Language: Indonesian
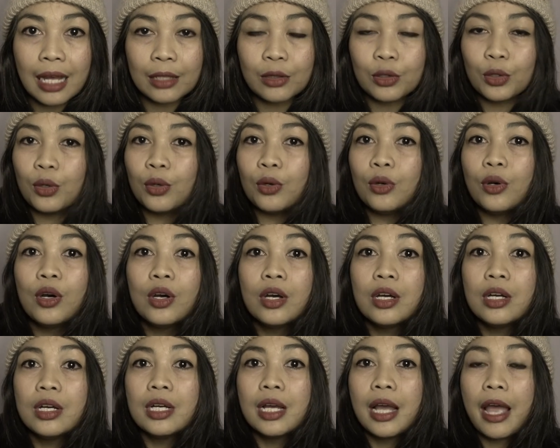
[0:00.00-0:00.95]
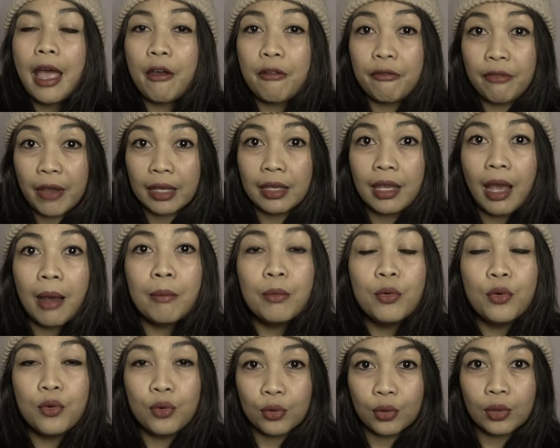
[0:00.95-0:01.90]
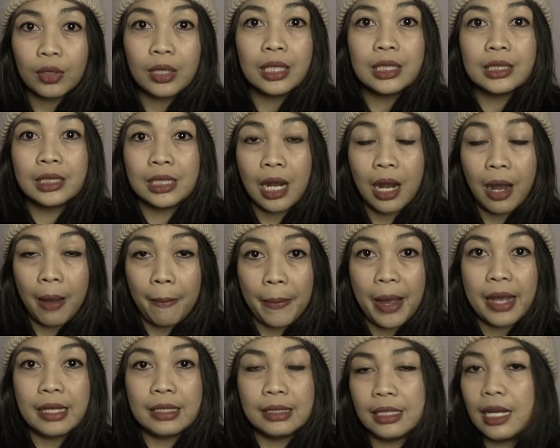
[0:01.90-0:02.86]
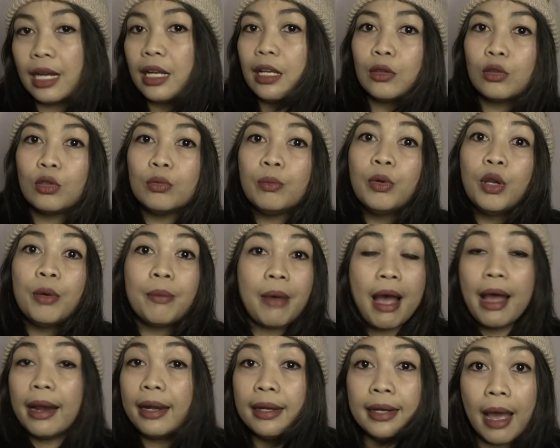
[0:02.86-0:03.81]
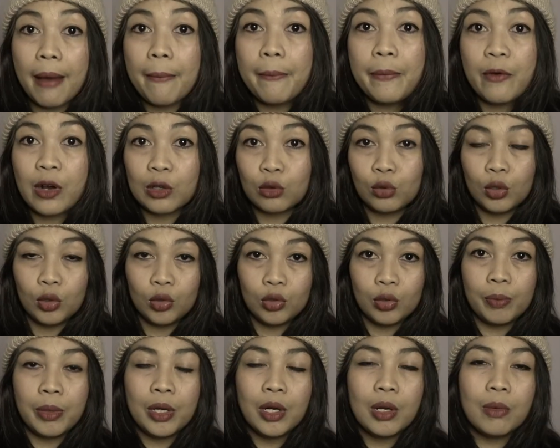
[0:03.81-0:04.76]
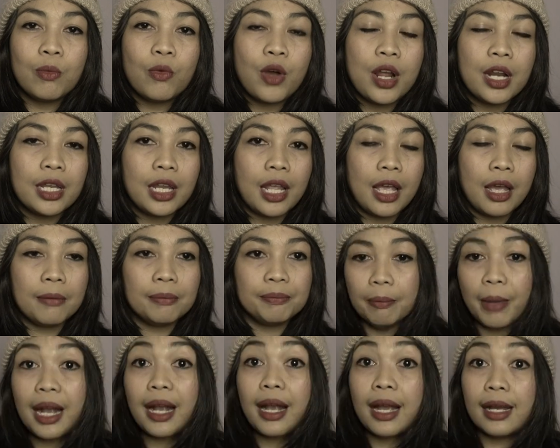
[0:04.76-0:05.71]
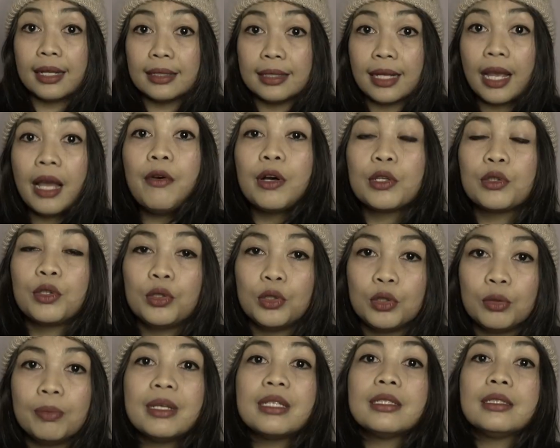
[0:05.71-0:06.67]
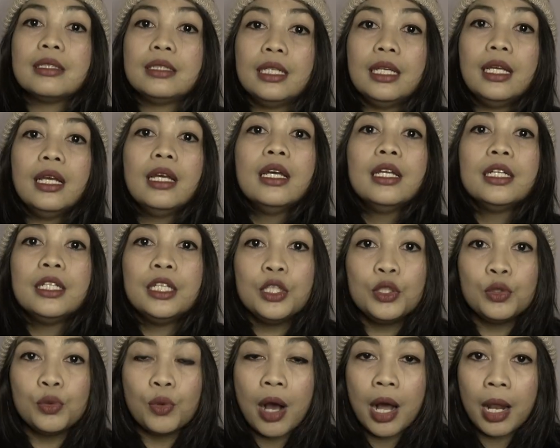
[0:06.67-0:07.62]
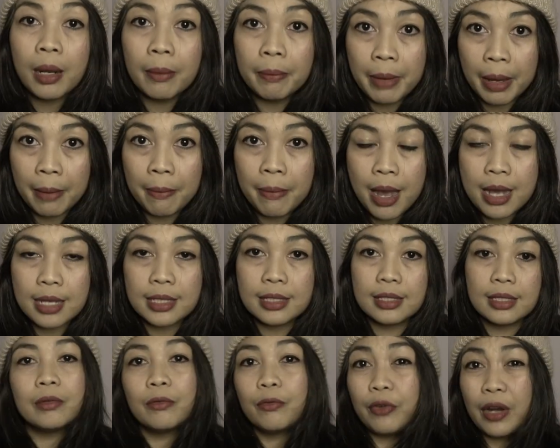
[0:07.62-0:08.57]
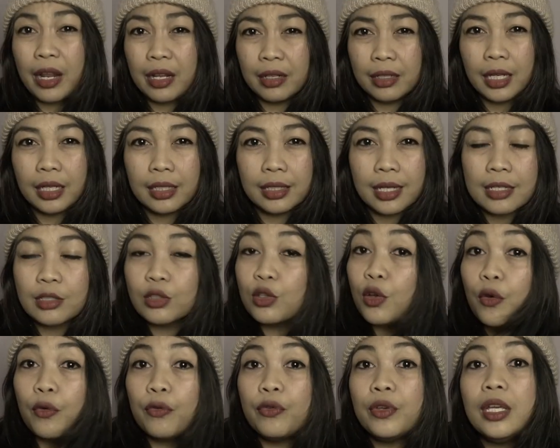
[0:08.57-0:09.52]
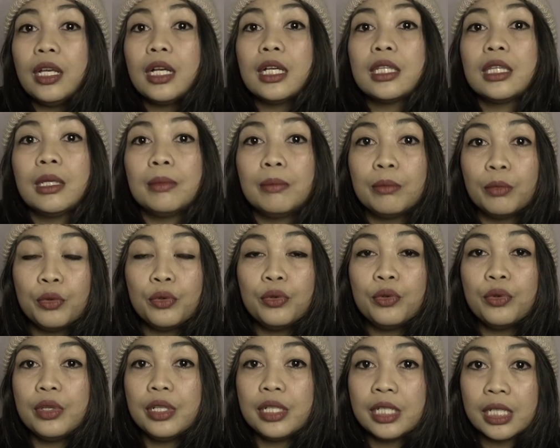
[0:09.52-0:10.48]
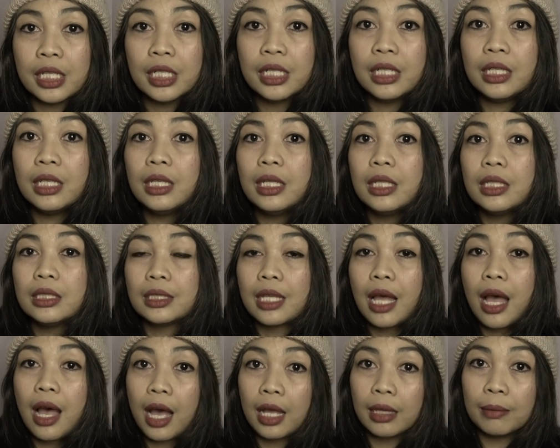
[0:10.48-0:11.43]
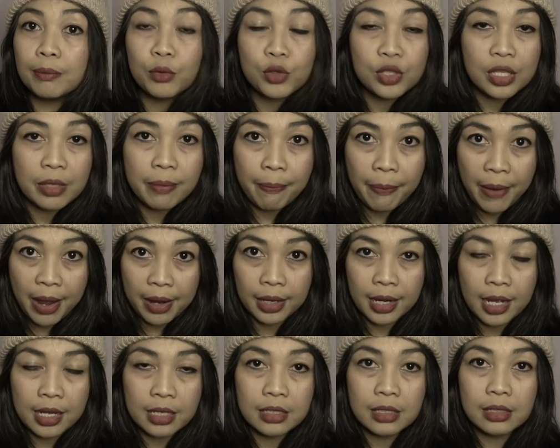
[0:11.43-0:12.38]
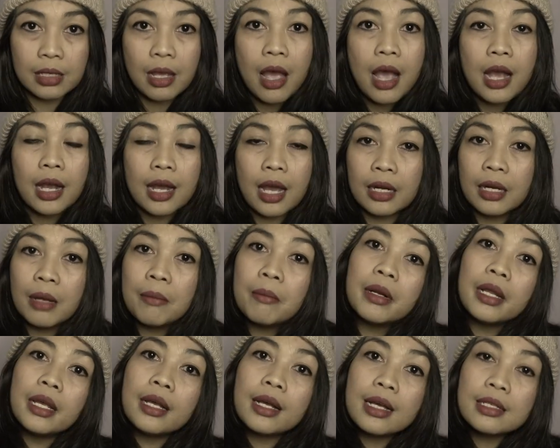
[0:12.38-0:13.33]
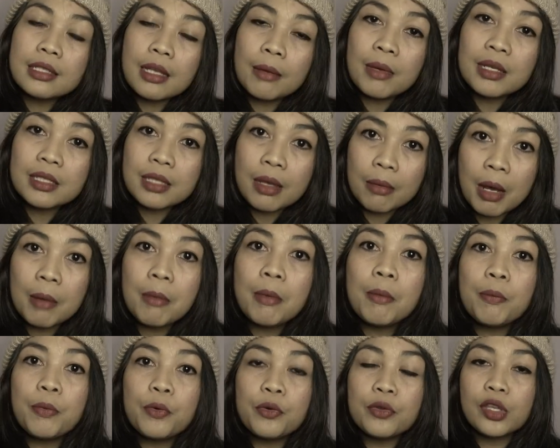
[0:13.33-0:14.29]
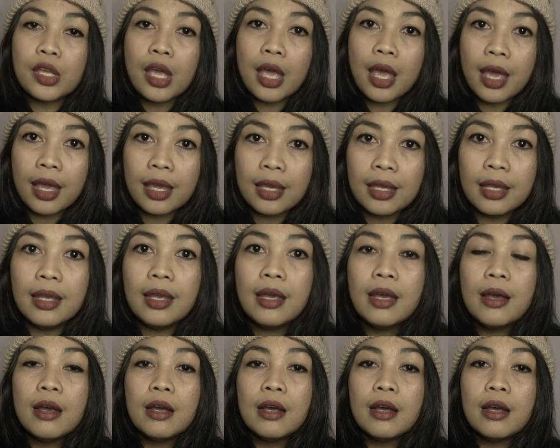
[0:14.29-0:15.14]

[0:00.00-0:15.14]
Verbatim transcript: atau efek yang buruk jangka panjang itu belum ada waktu itu penemuannya. Makannya waktu itu masih dijual bebas. Frederick dan Sophie ketemu di saat musim panas karena mereka sama-sama mempunyai